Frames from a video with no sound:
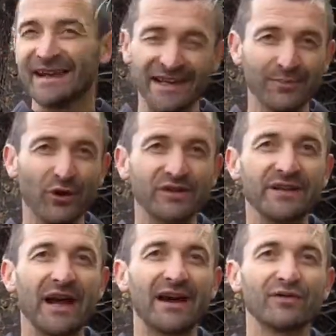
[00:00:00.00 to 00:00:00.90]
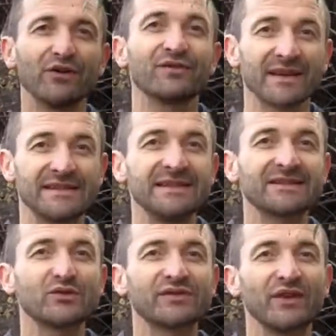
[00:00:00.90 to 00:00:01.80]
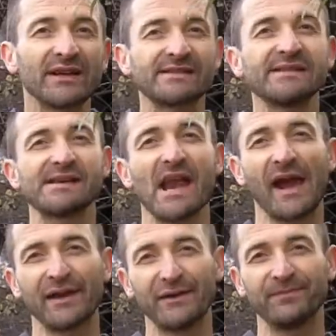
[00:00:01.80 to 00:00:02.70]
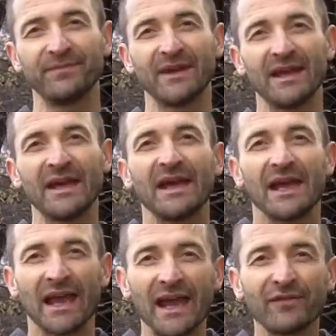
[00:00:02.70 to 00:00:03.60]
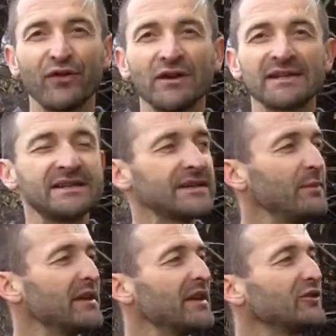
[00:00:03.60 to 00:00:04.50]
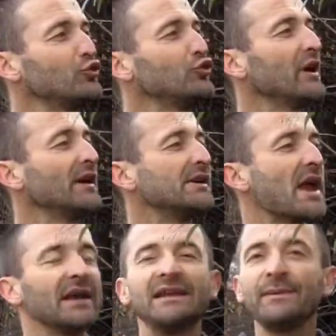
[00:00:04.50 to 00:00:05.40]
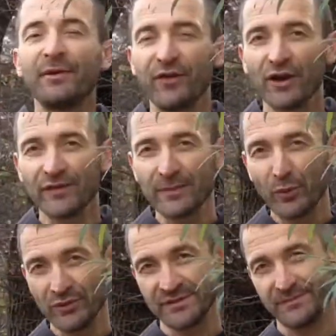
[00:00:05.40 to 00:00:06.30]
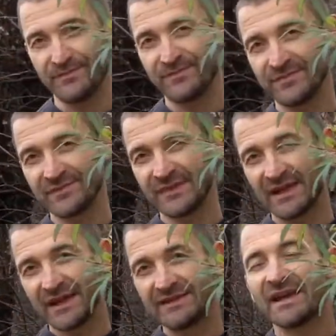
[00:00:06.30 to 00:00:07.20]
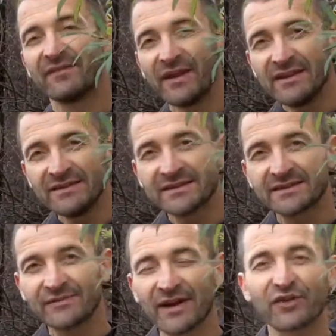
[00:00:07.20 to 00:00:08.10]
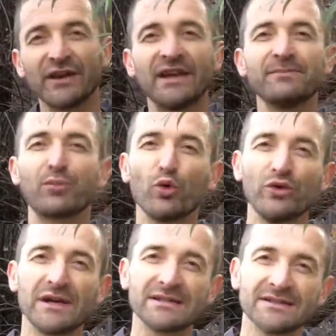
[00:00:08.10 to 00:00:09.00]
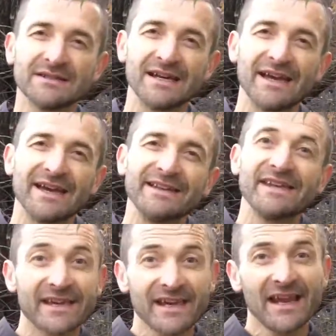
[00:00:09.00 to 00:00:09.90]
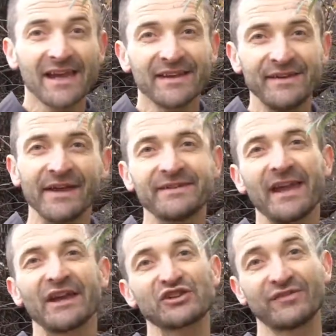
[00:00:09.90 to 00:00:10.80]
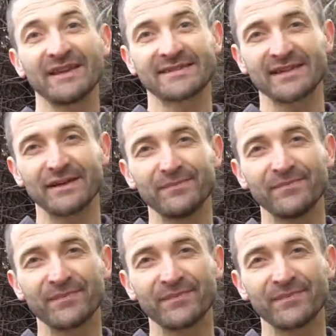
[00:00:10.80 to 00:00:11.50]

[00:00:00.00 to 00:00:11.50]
Ich möchte da von Franziskus von Assisi lernen. Er fühlte sich mit der Natur liebevoll verbunden. Der Wind war für ihn ein Bruder, die Grille nannte er Schwester.